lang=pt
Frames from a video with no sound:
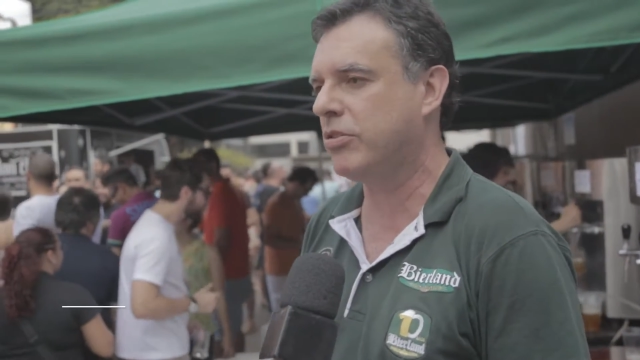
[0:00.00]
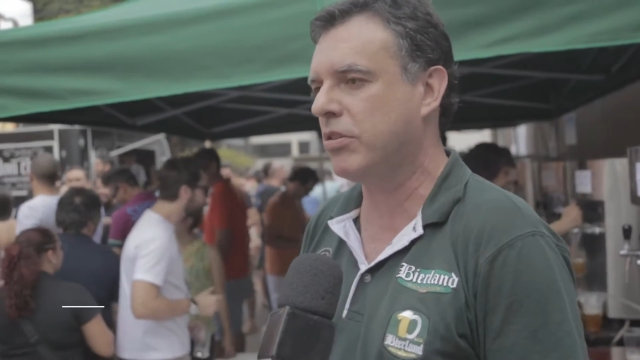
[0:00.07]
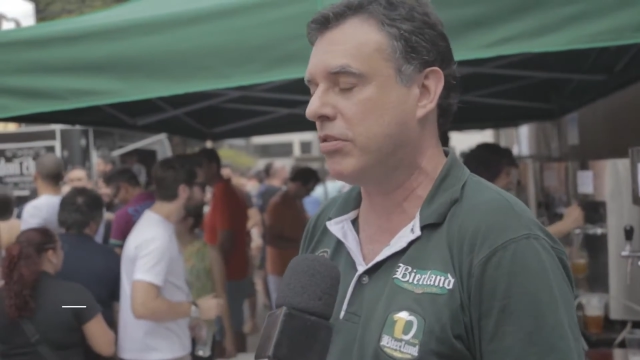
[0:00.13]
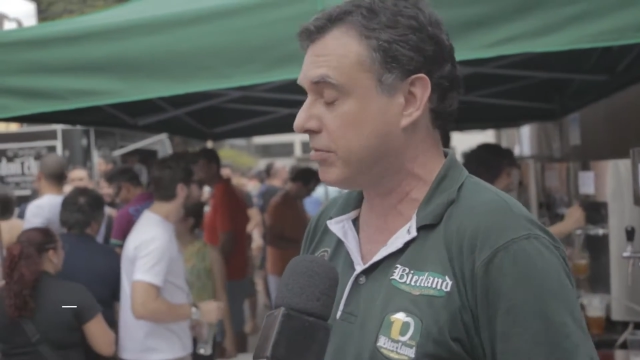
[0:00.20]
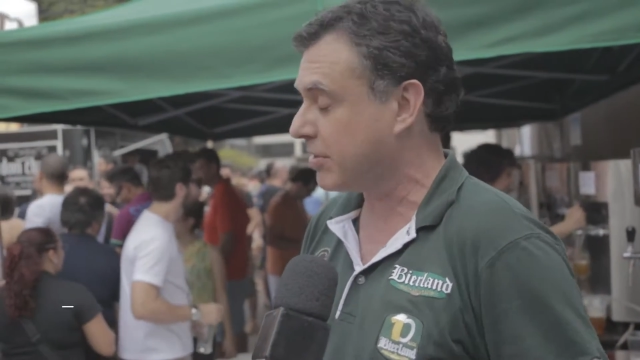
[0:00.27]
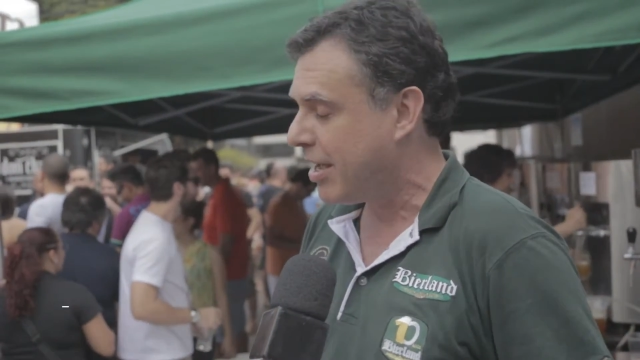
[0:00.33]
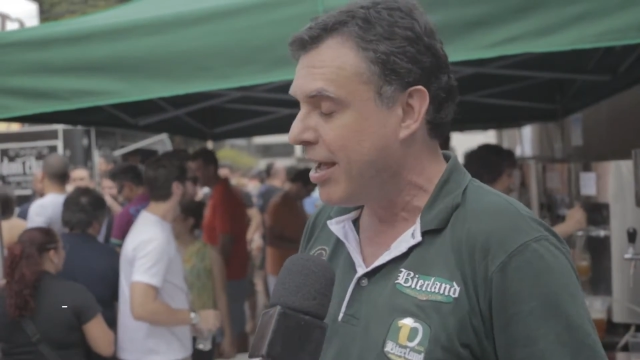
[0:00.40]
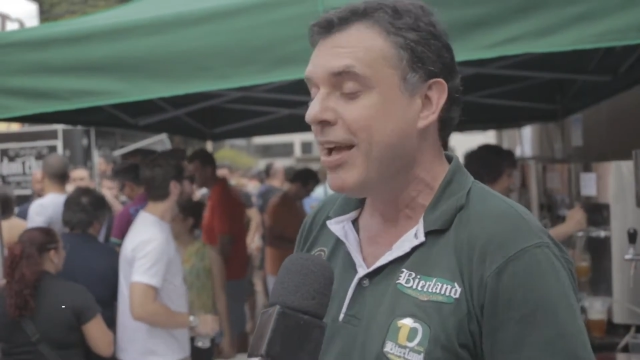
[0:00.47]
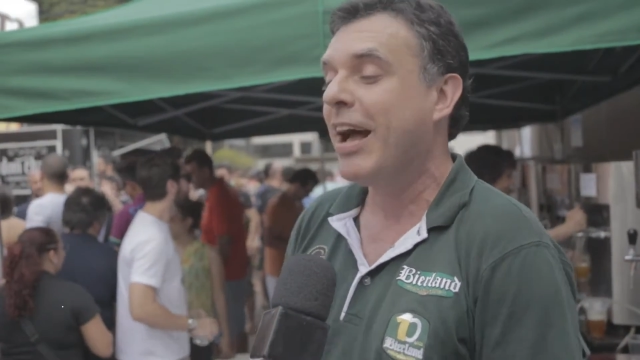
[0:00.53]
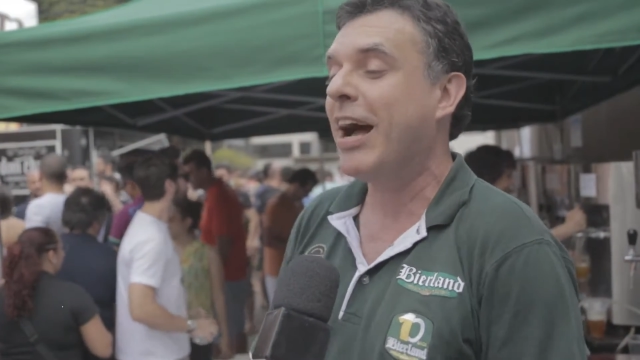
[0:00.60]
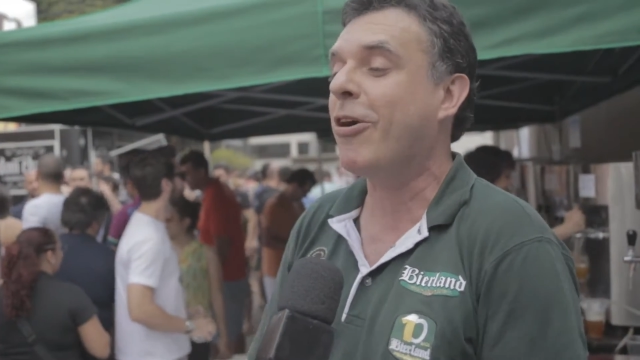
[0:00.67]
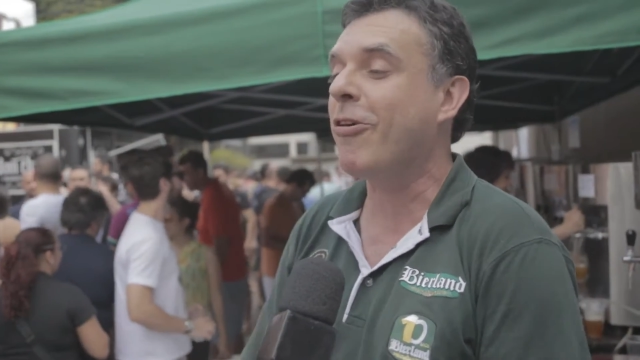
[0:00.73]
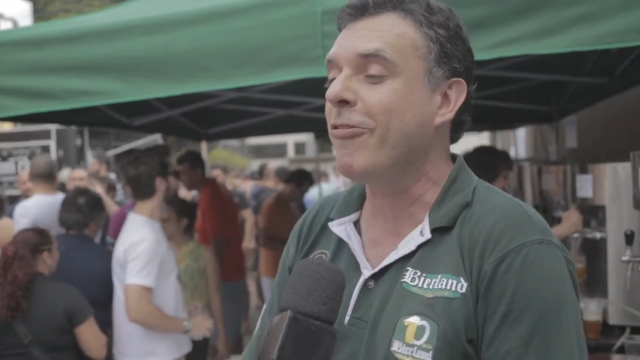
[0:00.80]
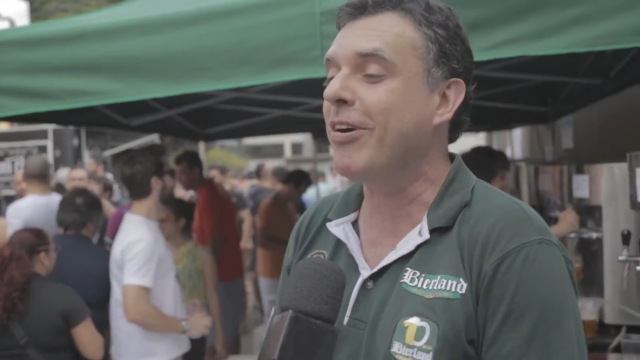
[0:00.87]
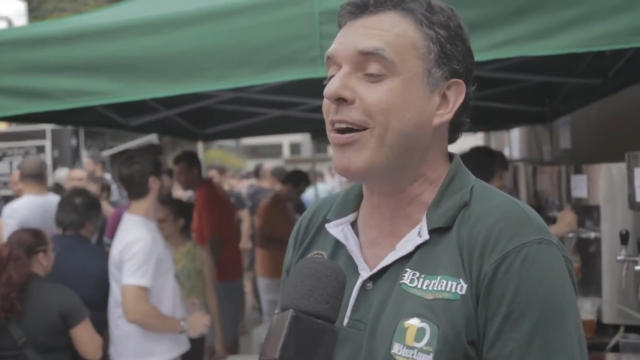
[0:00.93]
do,
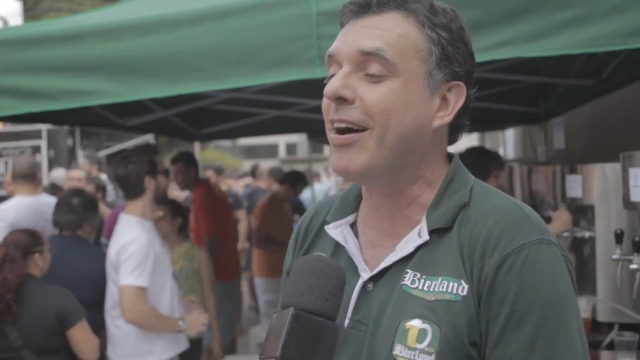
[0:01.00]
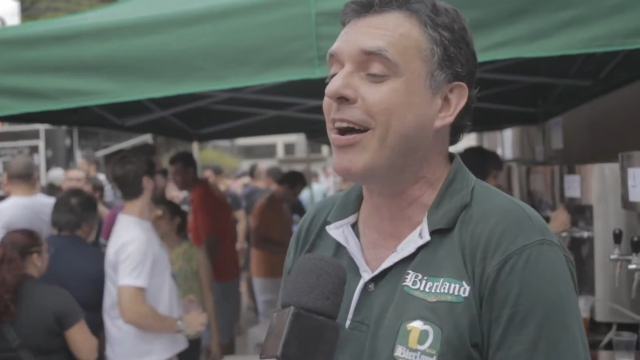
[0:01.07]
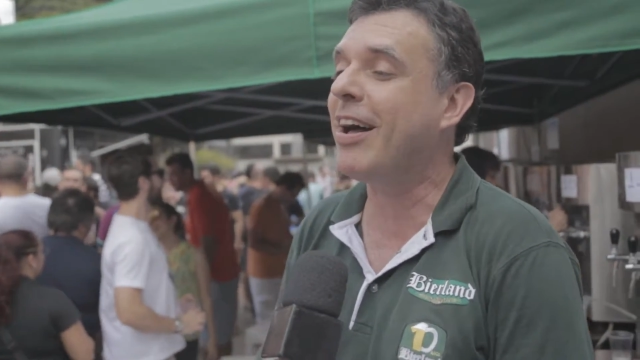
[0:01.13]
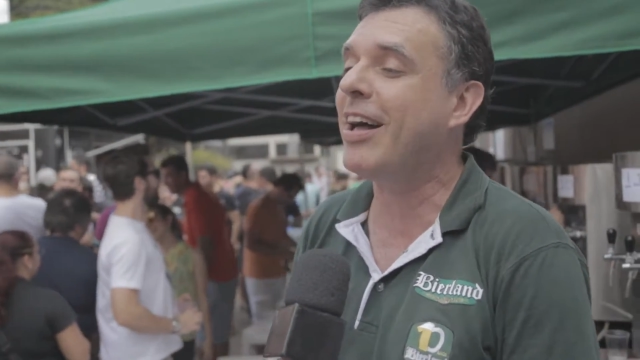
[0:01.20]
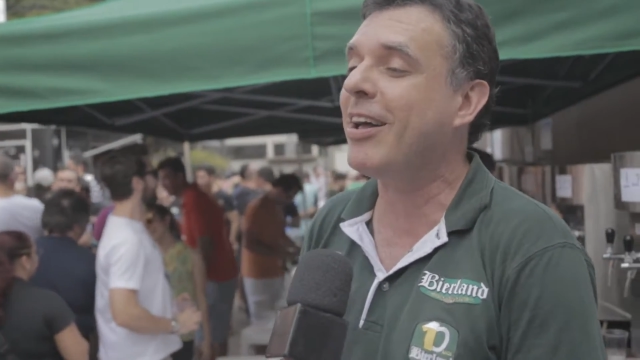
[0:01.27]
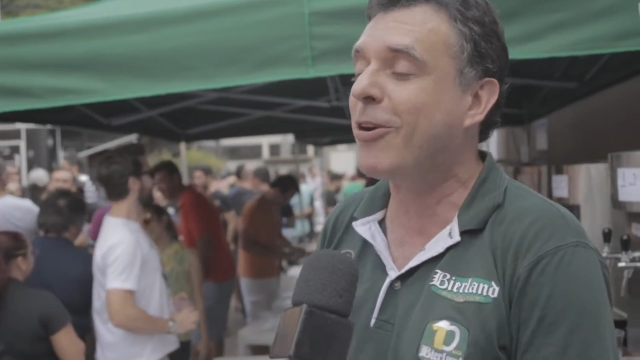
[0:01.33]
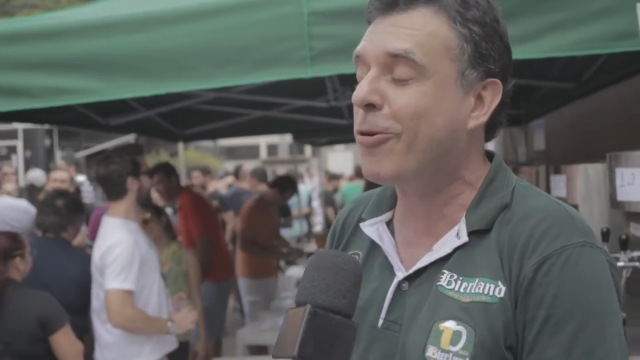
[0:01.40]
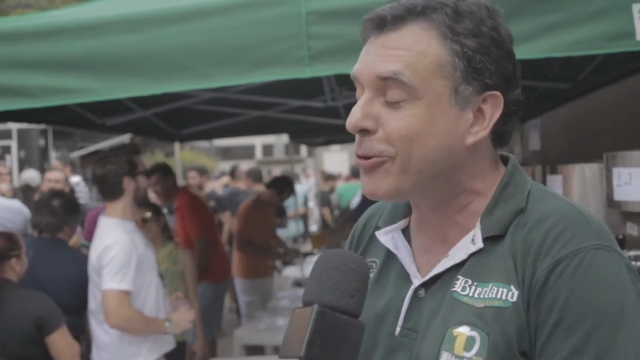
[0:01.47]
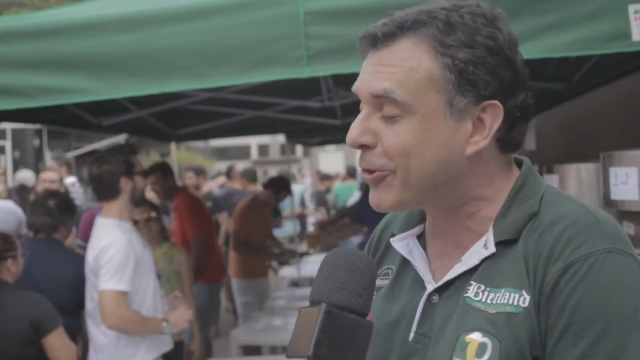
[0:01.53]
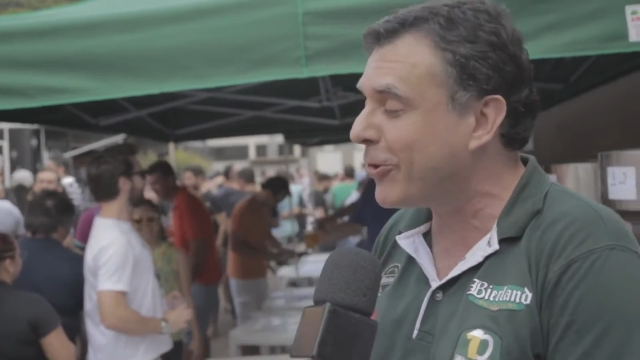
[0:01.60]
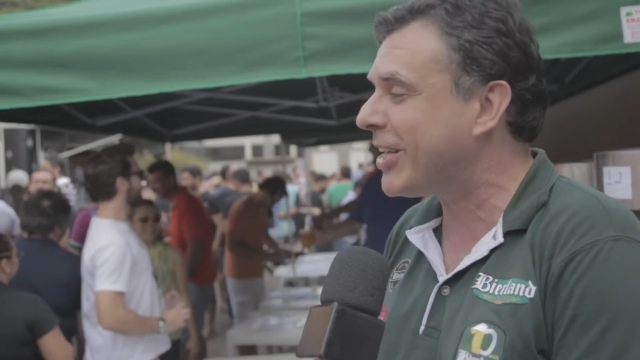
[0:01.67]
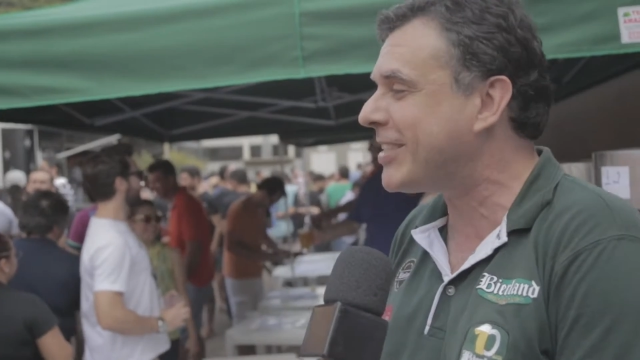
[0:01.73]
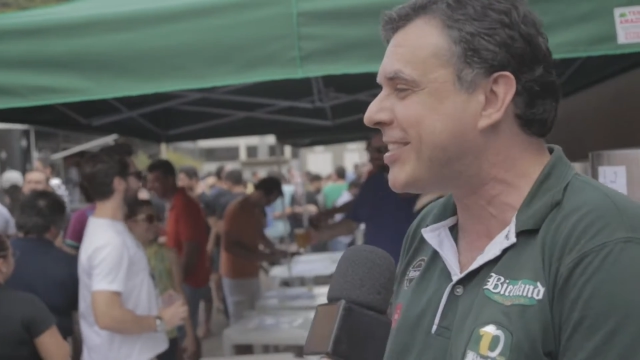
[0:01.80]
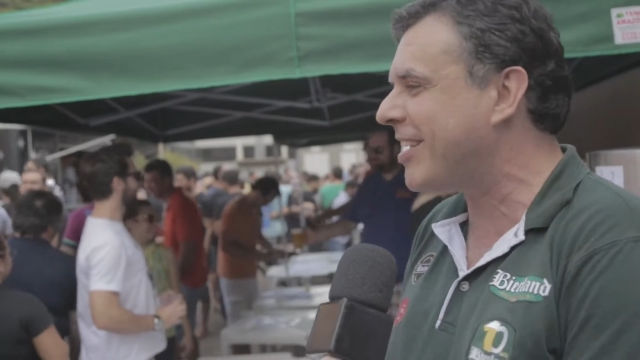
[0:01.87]
a, a cultura